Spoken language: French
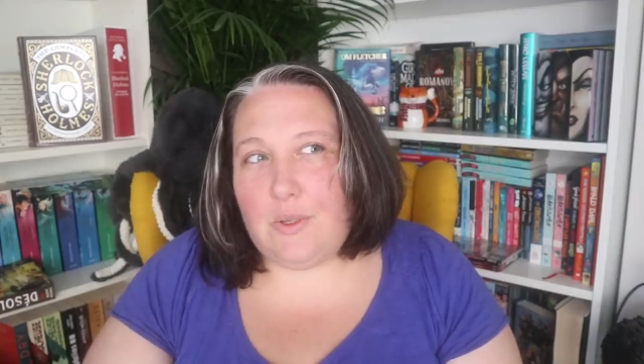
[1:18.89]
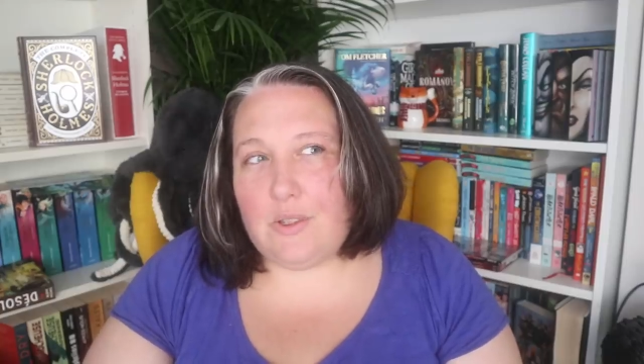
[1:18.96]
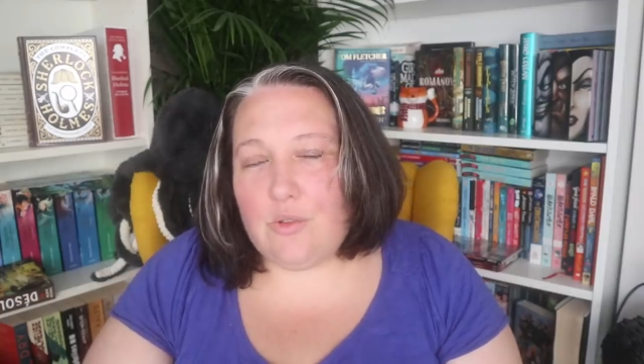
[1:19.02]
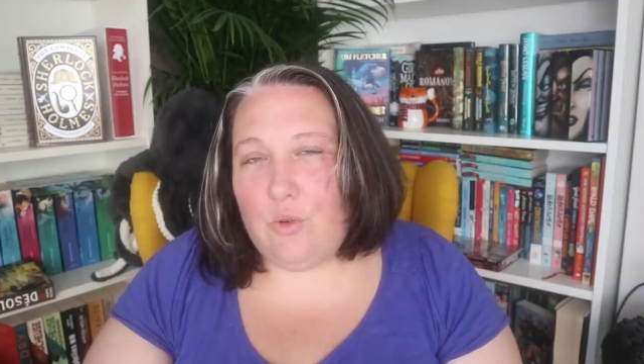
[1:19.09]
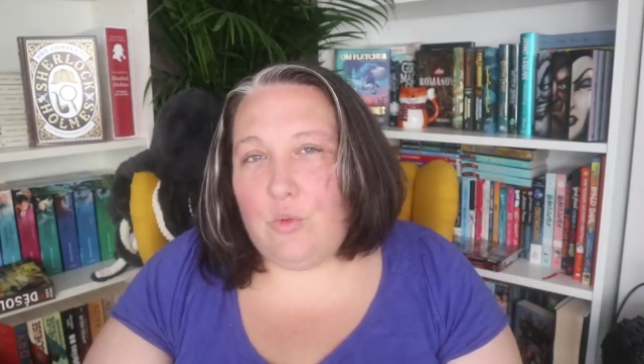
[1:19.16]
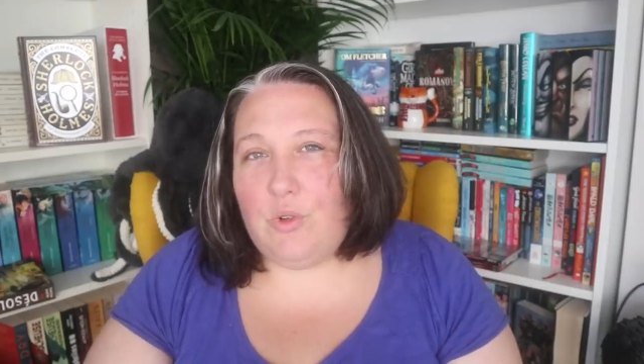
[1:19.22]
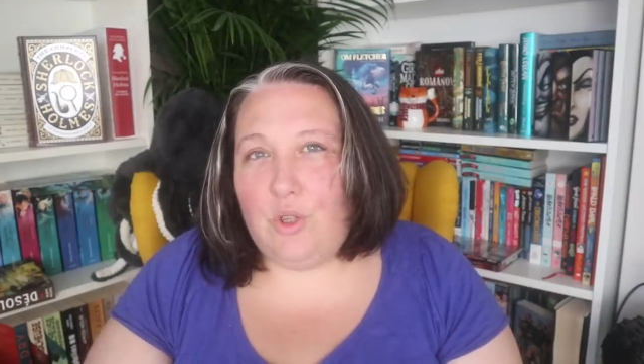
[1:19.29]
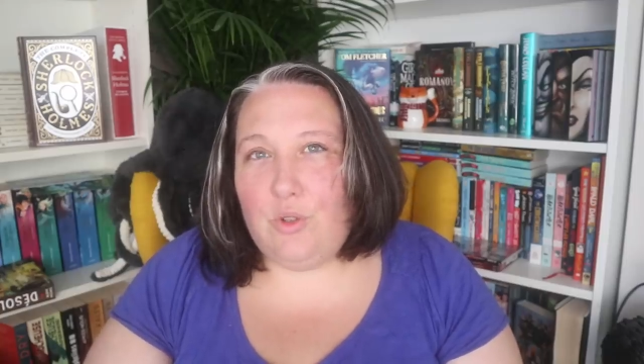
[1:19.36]
parce
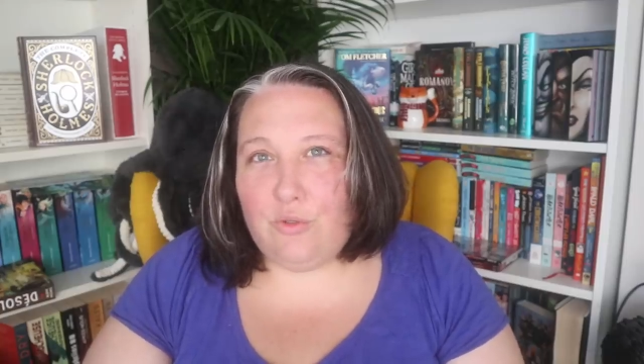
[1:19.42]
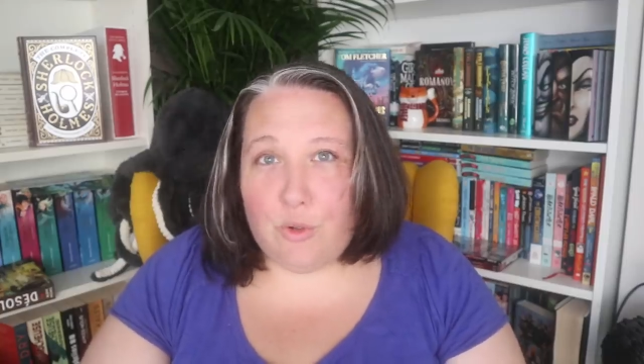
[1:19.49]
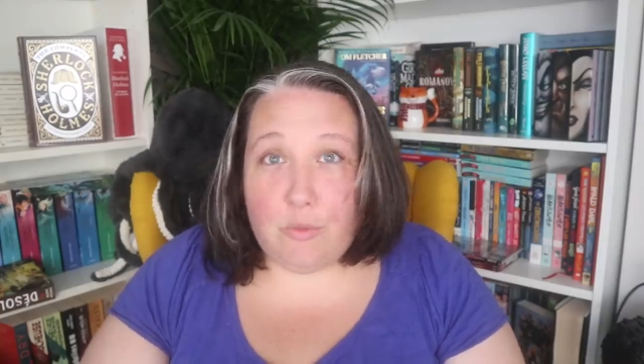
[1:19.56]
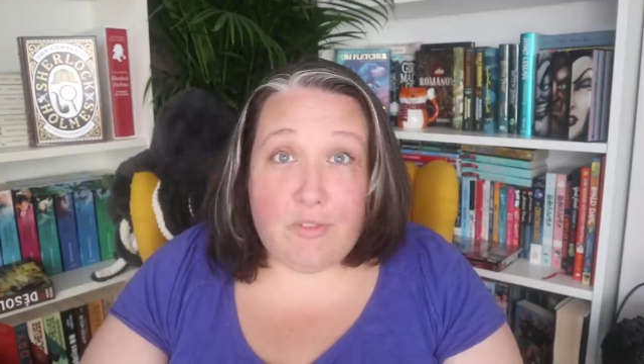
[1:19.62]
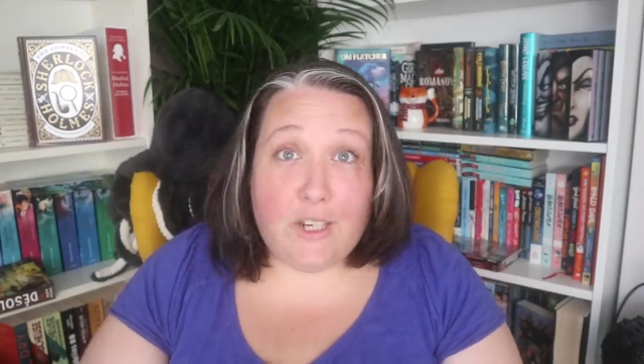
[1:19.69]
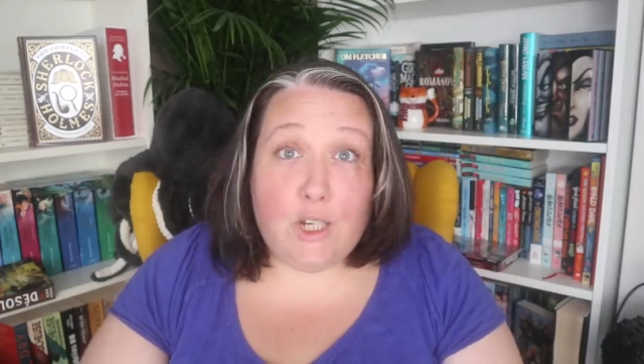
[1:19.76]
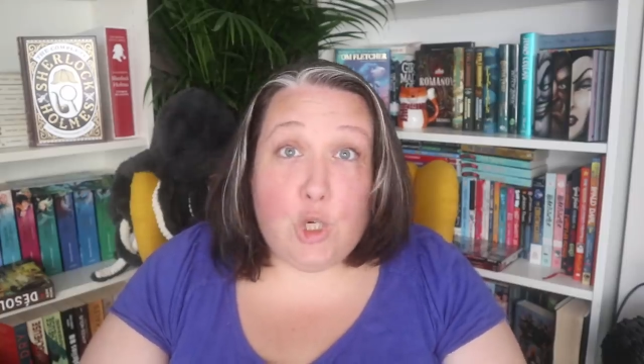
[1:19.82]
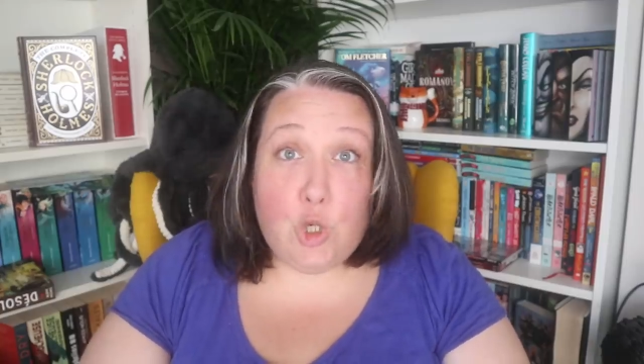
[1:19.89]
que le mois de
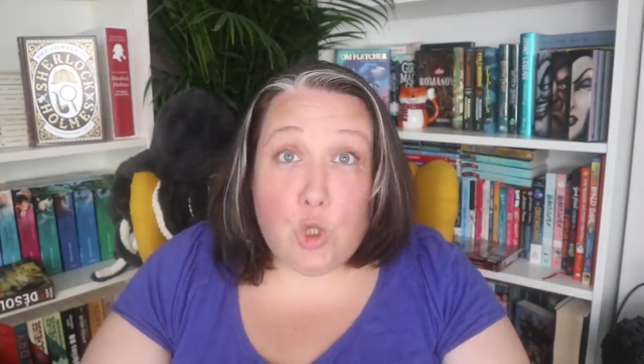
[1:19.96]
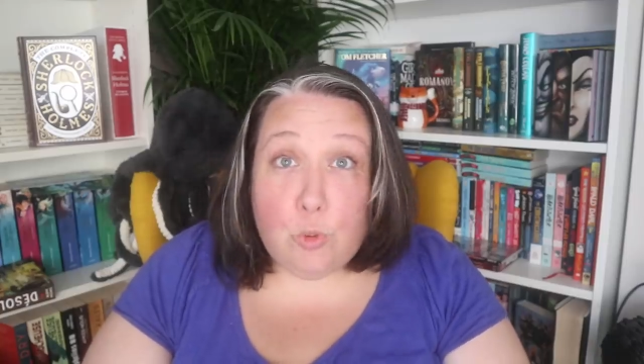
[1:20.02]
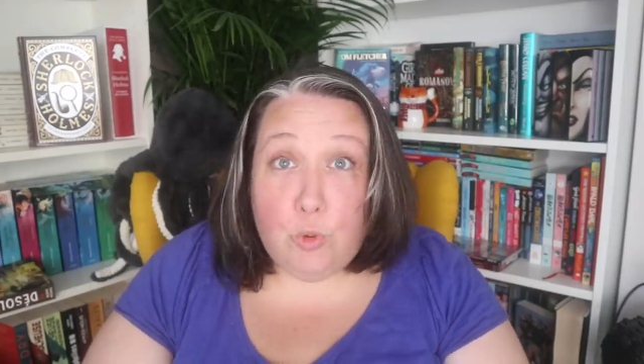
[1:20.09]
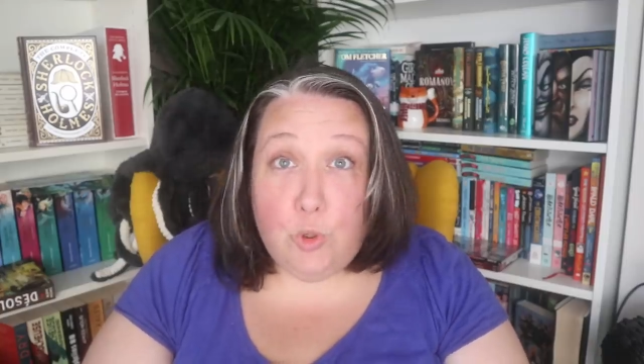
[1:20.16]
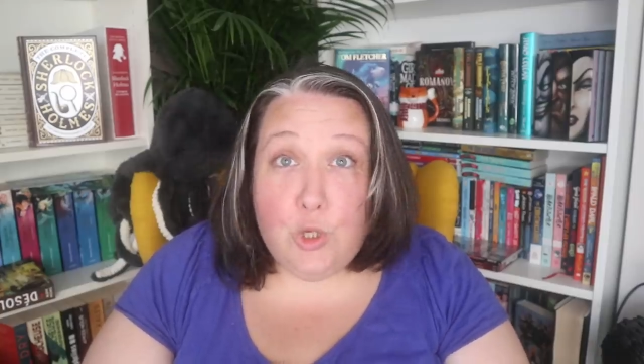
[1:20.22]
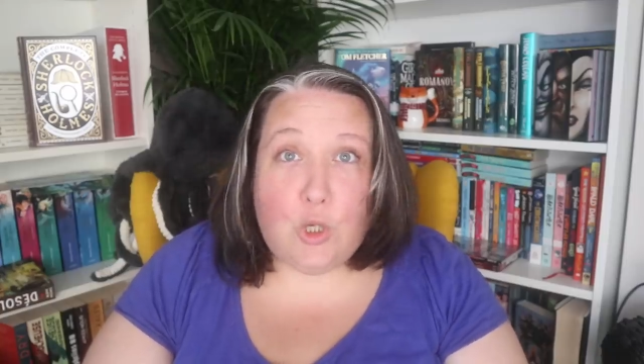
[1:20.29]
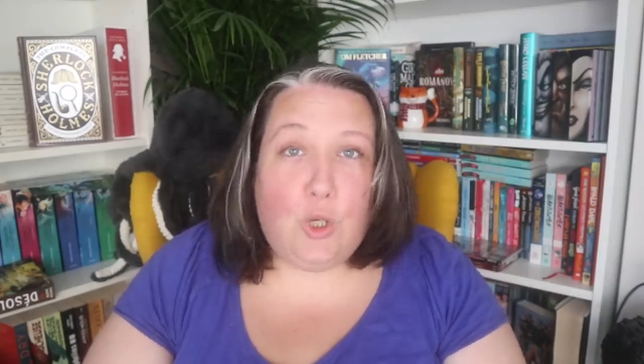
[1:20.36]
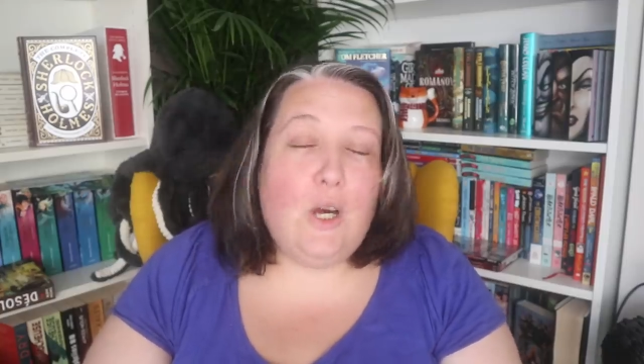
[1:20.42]
novembre va être chaud
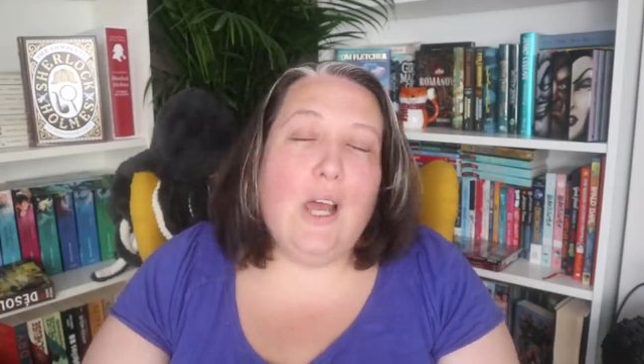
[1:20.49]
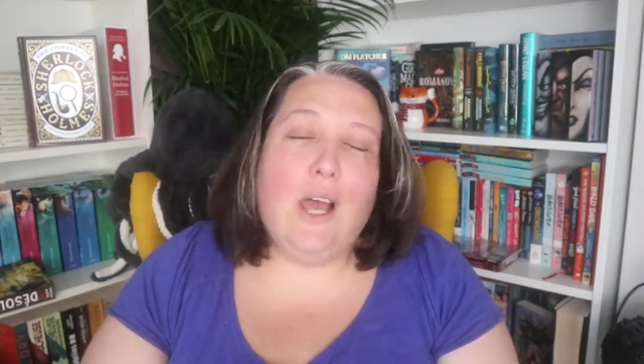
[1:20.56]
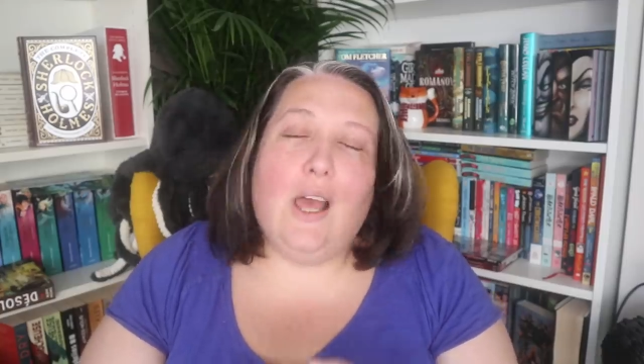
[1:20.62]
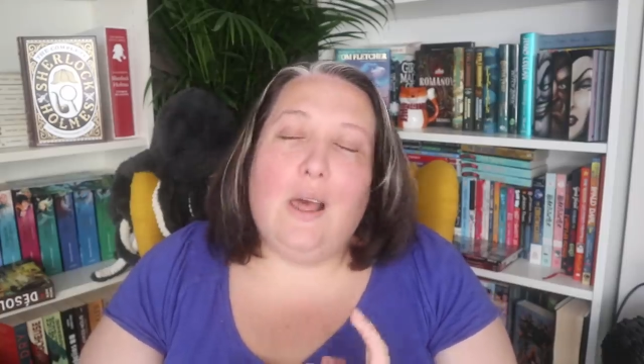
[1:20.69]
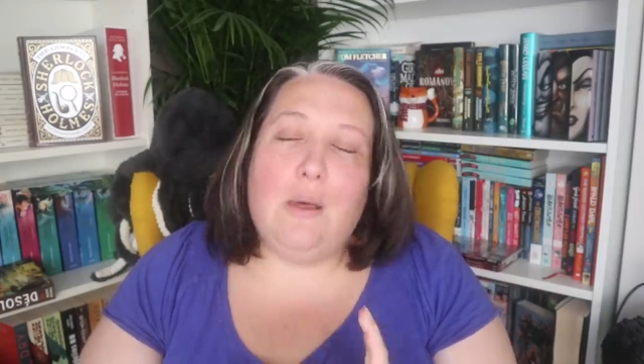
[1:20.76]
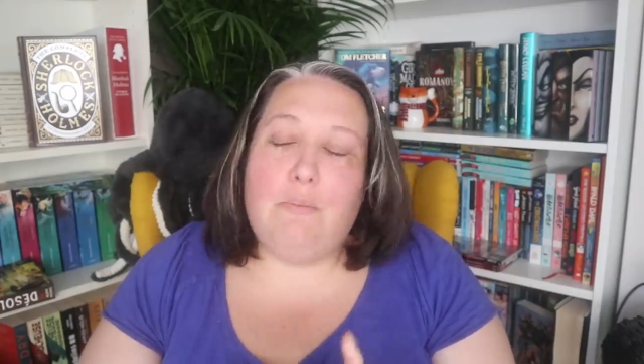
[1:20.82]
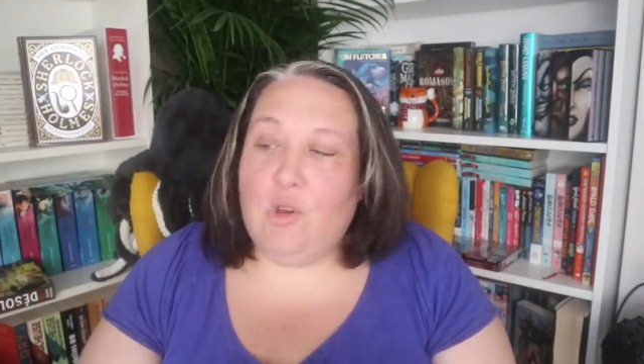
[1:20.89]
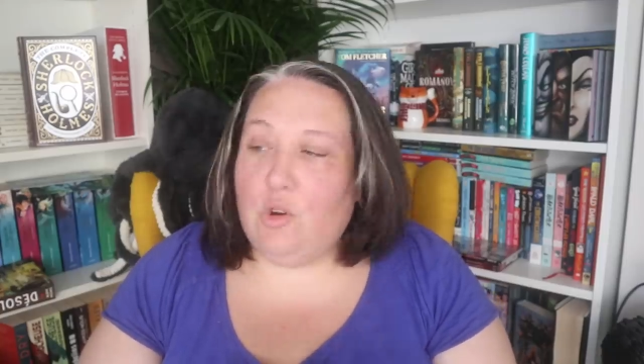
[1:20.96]
bouillant,
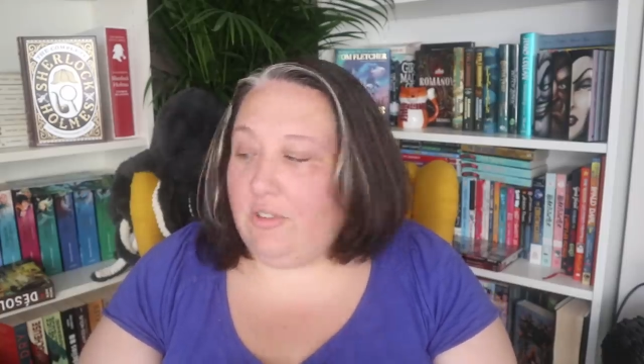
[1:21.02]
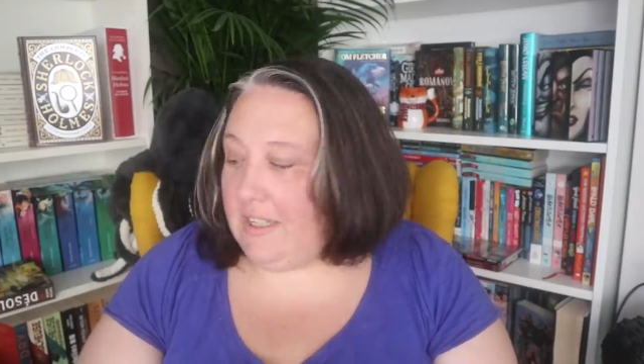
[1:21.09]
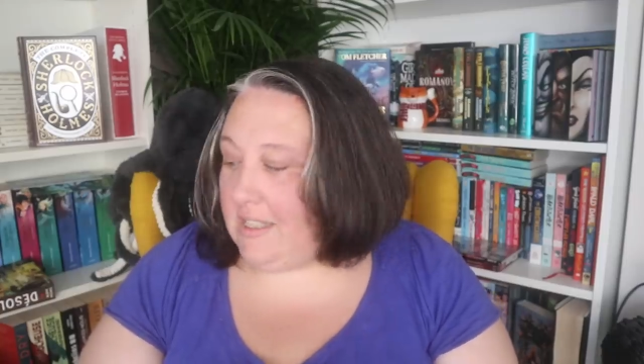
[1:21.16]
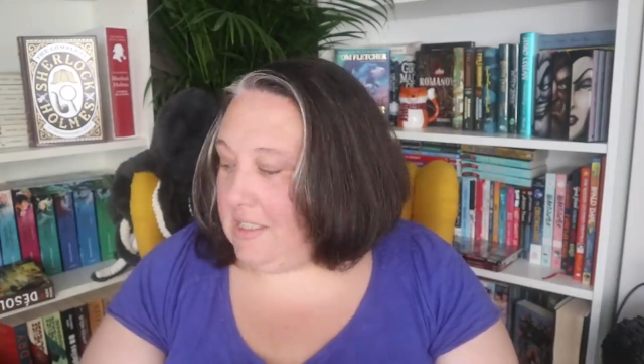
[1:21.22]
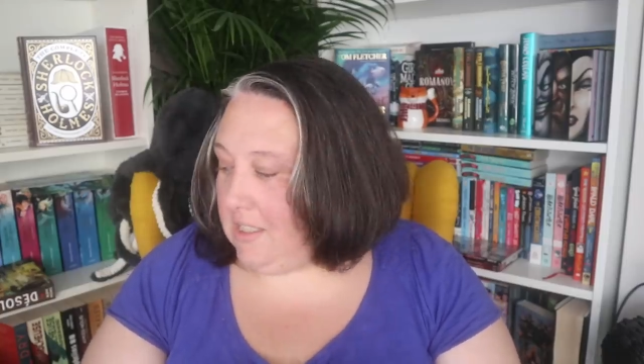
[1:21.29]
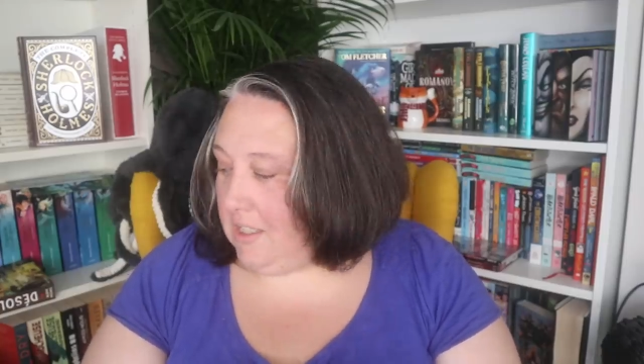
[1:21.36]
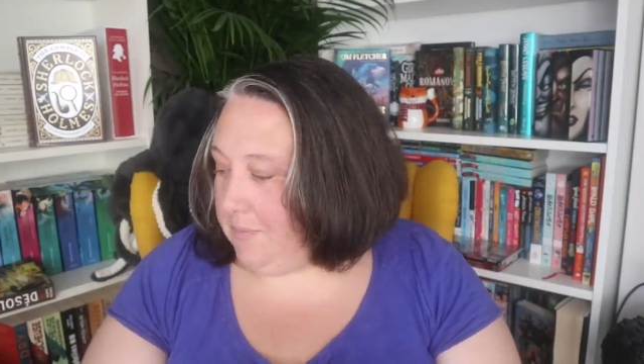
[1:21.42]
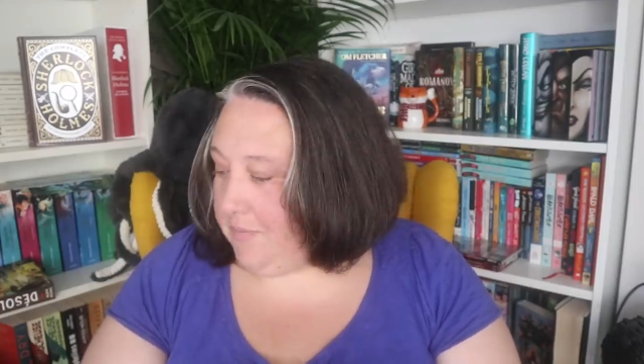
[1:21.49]
mais on va
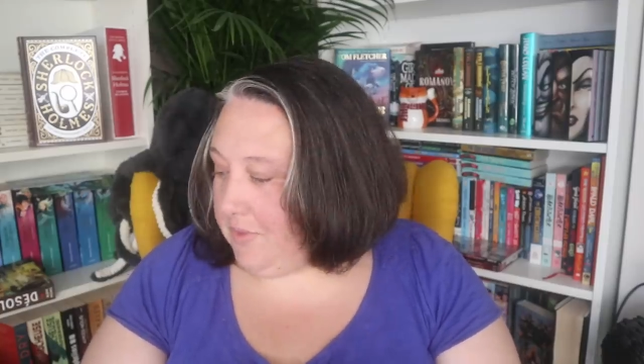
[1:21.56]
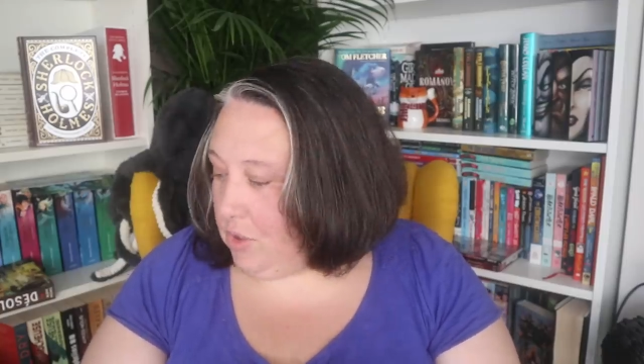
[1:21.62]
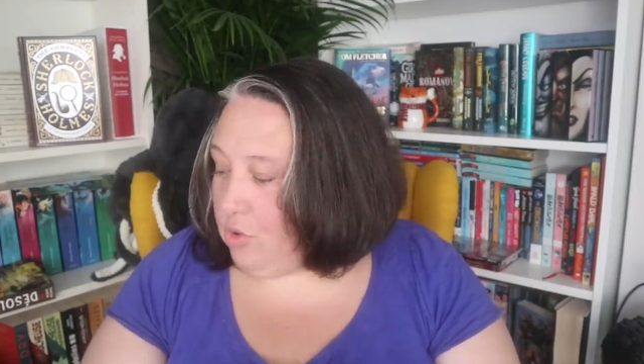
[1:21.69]
essayer.